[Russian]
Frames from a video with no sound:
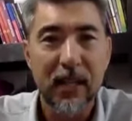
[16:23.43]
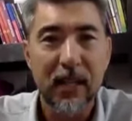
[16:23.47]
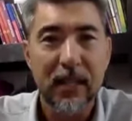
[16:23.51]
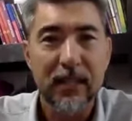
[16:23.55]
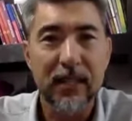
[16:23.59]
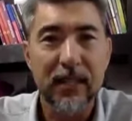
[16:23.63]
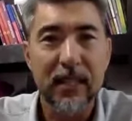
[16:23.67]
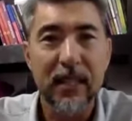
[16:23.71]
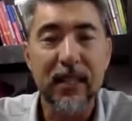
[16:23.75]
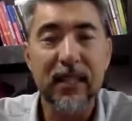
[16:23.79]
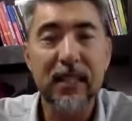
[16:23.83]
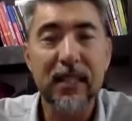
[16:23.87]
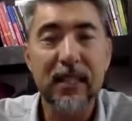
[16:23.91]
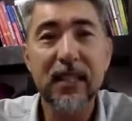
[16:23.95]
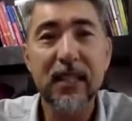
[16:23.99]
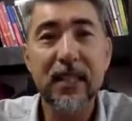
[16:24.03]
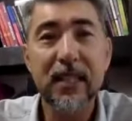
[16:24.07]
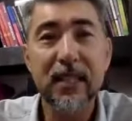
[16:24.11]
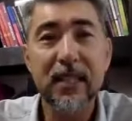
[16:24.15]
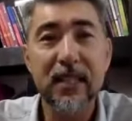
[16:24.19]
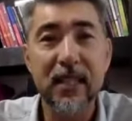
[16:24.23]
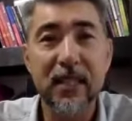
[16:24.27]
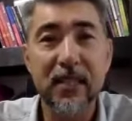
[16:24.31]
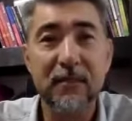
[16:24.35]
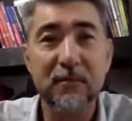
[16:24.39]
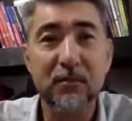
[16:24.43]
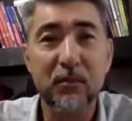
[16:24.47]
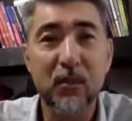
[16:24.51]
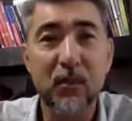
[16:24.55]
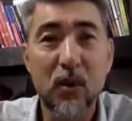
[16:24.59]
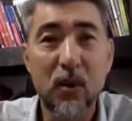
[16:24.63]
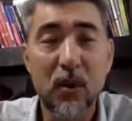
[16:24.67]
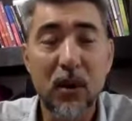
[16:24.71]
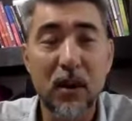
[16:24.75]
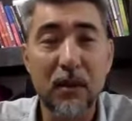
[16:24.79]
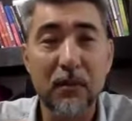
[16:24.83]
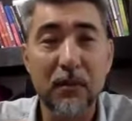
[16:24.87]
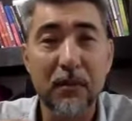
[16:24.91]
Соединиться с
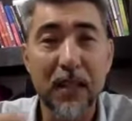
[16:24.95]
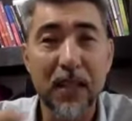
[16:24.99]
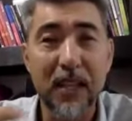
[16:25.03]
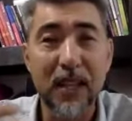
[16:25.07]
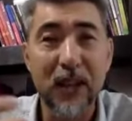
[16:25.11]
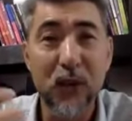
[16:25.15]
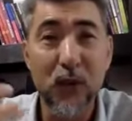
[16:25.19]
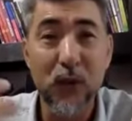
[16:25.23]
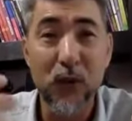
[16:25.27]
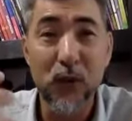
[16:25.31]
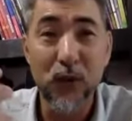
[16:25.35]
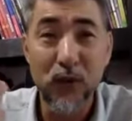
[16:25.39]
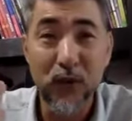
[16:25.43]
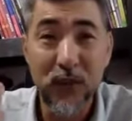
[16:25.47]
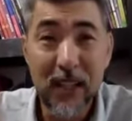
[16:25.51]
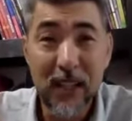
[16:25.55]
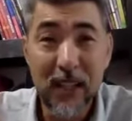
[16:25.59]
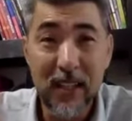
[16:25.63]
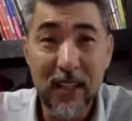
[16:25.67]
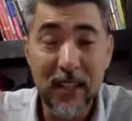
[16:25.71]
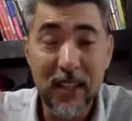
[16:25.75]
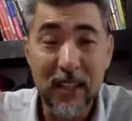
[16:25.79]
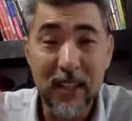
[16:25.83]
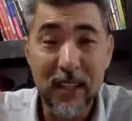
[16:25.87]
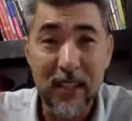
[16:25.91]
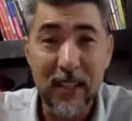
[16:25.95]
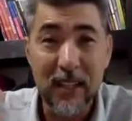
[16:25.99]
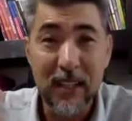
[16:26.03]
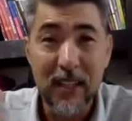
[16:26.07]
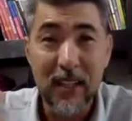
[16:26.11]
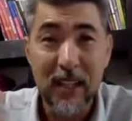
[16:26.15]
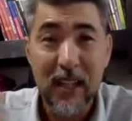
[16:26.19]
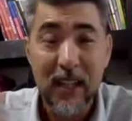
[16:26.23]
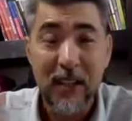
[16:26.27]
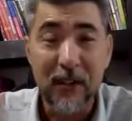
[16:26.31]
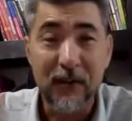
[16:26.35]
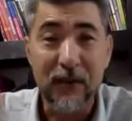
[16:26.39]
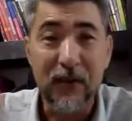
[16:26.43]
Богом и увидеть
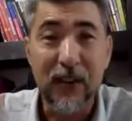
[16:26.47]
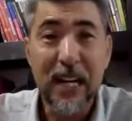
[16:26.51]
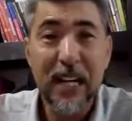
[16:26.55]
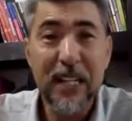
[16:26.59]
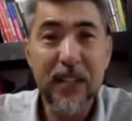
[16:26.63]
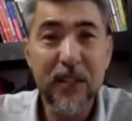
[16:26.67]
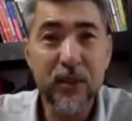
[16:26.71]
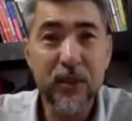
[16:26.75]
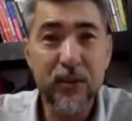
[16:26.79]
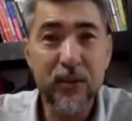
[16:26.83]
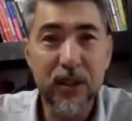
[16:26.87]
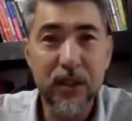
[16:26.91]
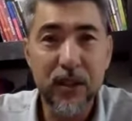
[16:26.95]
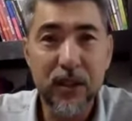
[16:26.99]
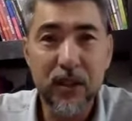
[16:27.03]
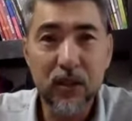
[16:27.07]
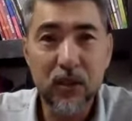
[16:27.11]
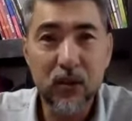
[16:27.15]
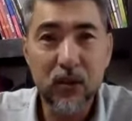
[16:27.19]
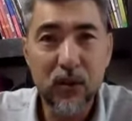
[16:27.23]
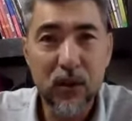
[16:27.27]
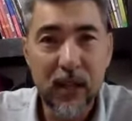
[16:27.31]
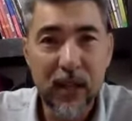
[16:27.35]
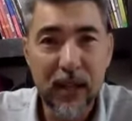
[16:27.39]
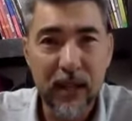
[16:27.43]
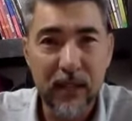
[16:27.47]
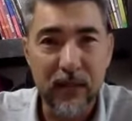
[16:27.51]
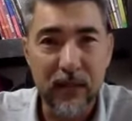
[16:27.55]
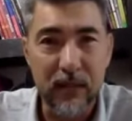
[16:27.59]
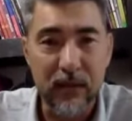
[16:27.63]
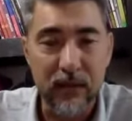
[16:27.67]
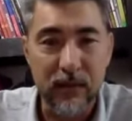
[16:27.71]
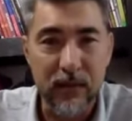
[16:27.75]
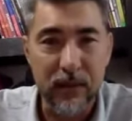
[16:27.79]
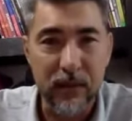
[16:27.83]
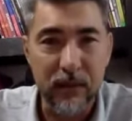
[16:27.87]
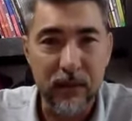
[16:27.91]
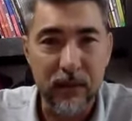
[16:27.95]
вашу
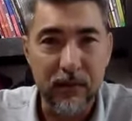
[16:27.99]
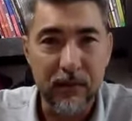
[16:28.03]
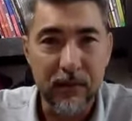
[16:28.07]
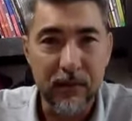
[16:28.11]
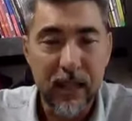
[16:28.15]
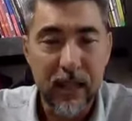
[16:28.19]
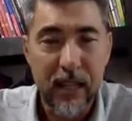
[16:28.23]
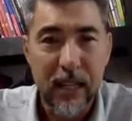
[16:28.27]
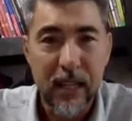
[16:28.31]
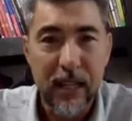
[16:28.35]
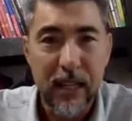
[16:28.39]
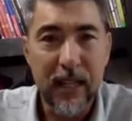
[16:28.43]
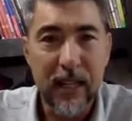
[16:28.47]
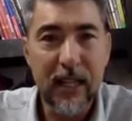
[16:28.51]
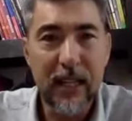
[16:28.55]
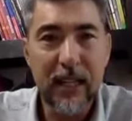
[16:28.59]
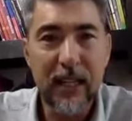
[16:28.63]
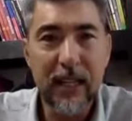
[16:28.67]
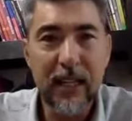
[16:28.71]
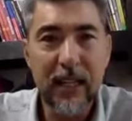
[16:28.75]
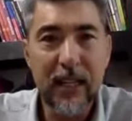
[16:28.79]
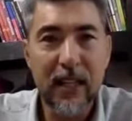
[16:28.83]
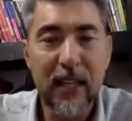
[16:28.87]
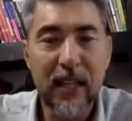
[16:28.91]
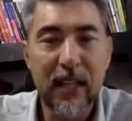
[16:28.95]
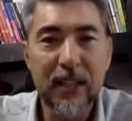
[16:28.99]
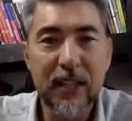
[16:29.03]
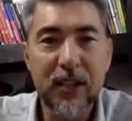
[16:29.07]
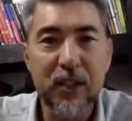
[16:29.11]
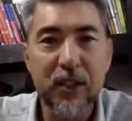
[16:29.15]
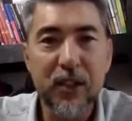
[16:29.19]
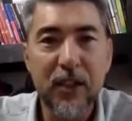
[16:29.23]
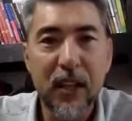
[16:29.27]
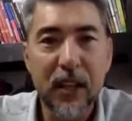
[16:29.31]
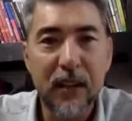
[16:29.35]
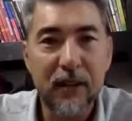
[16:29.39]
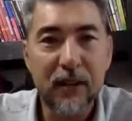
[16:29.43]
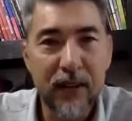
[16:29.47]
ситуацию или, или
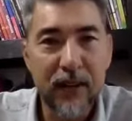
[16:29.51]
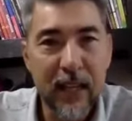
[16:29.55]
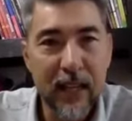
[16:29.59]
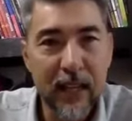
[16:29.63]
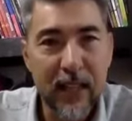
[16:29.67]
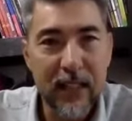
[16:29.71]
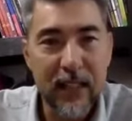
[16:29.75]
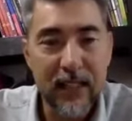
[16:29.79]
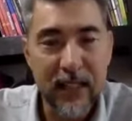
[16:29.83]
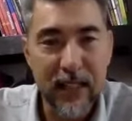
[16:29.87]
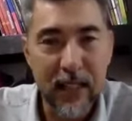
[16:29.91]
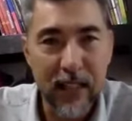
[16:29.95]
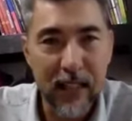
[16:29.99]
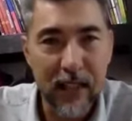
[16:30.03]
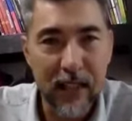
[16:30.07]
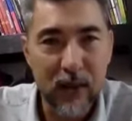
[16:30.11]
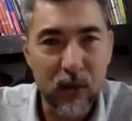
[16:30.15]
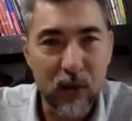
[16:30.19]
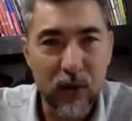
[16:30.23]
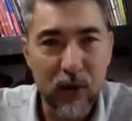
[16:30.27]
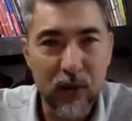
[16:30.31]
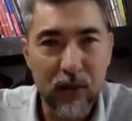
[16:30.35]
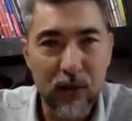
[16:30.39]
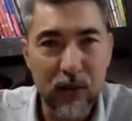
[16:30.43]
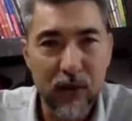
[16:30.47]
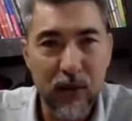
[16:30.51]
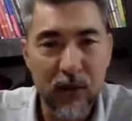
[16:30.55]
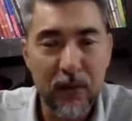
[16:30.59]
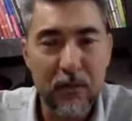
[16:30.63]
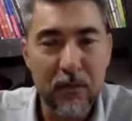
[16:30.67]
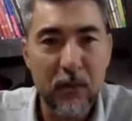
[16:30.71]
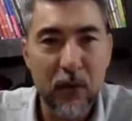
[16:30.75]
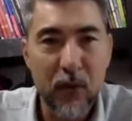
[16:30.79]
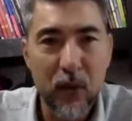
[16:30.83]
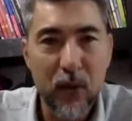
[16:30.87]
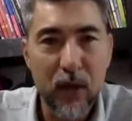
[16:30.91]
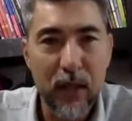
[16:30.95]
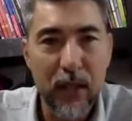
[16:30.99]
человека, за которого вы
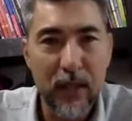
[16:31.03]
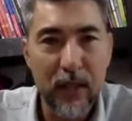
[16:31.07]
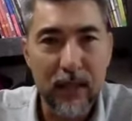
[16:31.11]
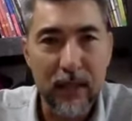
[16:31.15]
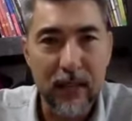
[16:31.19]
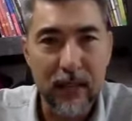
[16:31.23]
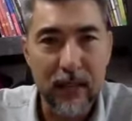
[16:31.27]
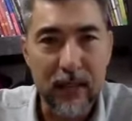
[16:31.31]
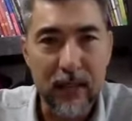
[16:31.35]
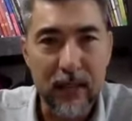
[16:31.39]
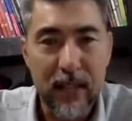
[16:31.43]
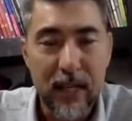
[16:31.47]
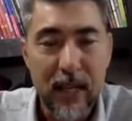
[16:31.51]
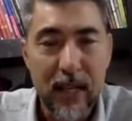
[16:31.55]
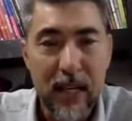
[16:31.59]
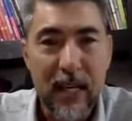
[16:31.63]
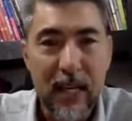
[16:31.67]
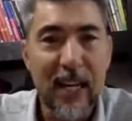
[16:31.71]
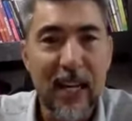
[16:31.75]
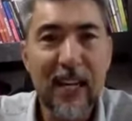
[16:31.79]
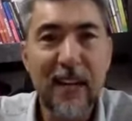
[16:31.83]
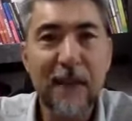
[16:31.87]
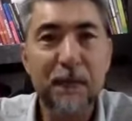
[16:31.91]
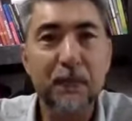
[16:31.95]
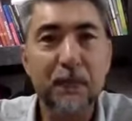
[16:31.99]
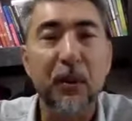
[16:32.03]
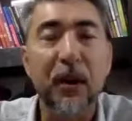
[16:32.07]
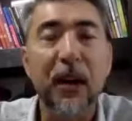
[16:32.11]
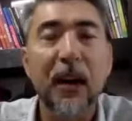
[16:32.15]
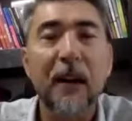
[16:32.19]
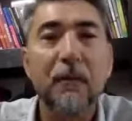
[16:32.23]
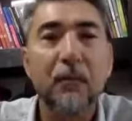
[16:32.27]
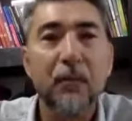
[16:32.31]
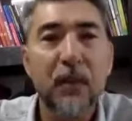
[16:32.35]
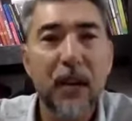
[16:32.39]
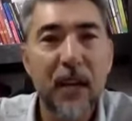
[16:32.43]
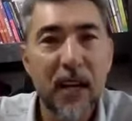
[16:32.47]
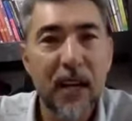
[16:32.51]
молитесь, или
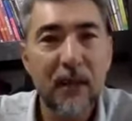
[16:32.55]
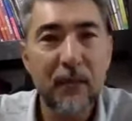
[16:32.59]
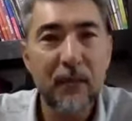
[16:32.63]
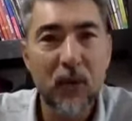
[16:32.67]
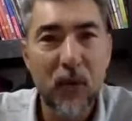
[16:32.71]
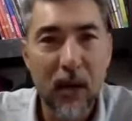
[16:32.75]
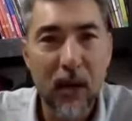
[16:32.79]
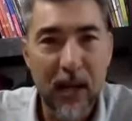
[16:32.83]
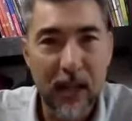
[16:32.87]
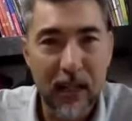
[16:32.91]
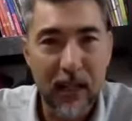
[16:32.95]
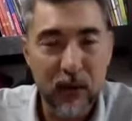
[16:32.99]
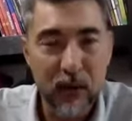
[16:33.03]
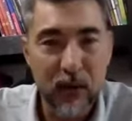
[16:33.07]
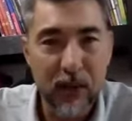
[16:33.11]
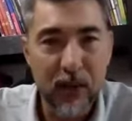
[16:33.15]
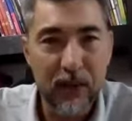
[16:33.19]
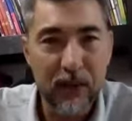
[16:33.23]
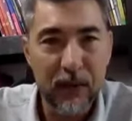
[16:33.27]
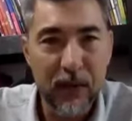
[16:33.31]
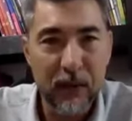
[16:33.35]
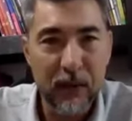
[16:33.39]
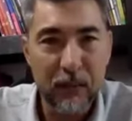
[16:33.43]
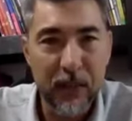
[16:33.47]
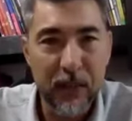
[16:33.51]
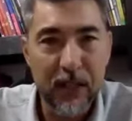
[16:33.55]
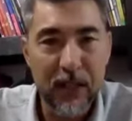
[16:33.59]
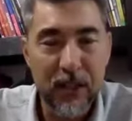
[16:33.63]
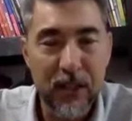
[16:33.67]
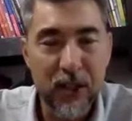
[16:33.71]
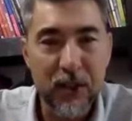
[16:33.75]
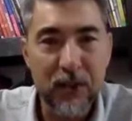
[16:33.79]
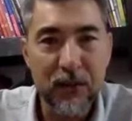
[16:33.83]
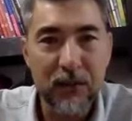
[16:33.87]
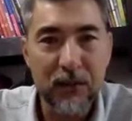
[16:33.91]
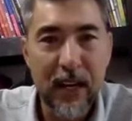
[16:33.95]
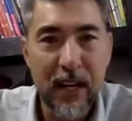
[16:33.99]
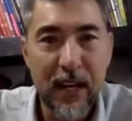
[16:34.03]
проблему, о которой вы
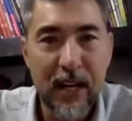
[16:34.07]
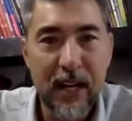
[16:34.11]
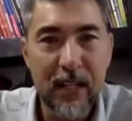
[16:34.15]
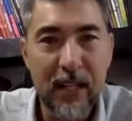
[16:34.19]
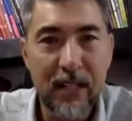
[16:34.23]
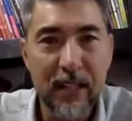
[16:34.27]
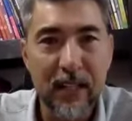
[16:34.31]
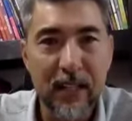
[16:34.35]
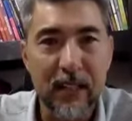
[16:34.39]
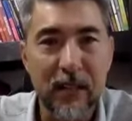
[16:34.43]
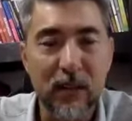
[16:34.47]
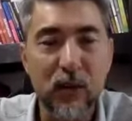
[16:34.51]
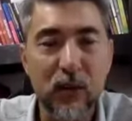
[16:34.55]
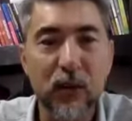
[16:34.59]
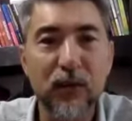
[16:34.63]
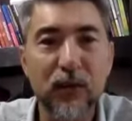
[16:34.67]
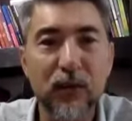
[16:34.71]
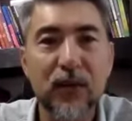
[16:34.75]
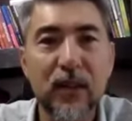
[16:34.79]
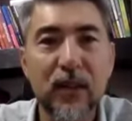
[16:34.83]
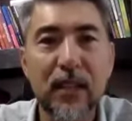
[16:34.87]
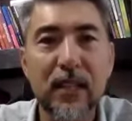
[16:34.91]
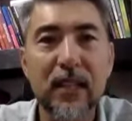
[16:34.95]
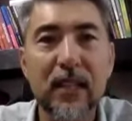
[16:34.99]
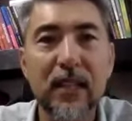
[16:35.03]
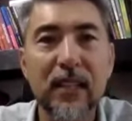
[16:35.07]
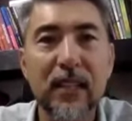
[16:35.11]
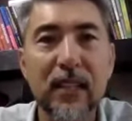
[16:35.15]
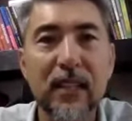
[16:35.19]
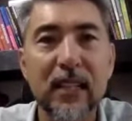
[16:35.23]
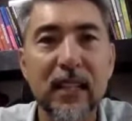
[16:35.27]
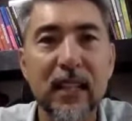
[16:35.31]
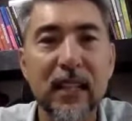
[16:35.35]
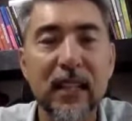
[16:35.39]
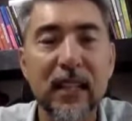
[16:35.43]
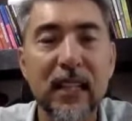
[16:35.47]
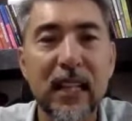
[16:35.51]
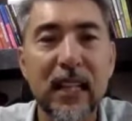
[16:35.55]
переживаете, увидеть
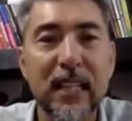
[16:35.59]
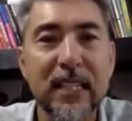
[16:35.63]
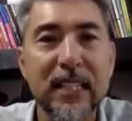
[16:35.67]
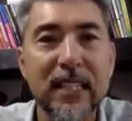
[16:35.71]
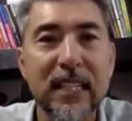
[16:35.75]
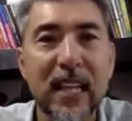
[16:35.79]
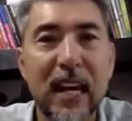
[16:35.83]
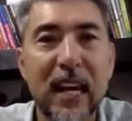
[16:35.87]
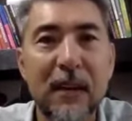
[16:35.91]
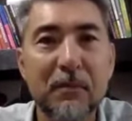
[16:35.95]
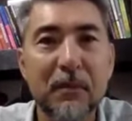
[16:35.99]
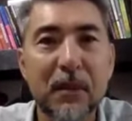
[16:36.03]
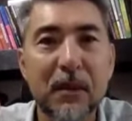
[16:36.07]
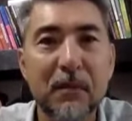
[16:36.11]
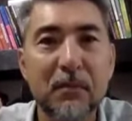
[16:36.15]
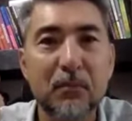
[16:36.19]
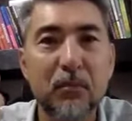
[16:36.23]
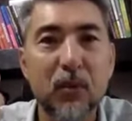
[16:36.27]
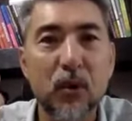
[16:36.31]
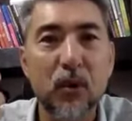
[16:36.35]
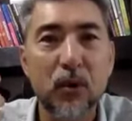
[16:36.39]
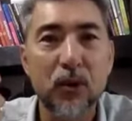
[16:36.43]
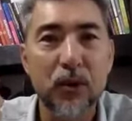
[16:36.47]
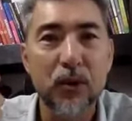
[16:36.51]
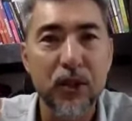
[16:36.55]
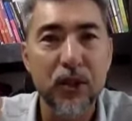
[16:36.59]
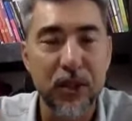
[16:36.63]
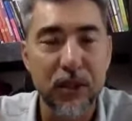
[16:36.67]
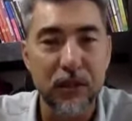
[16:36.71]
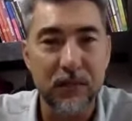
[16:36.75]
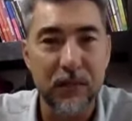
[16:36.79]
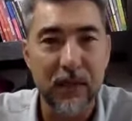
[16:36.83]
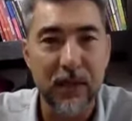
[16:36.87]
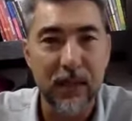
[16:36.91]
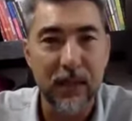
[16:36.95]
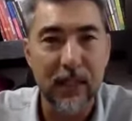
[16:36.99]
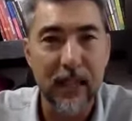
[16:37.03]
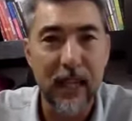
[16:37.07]
это глазами Божьими.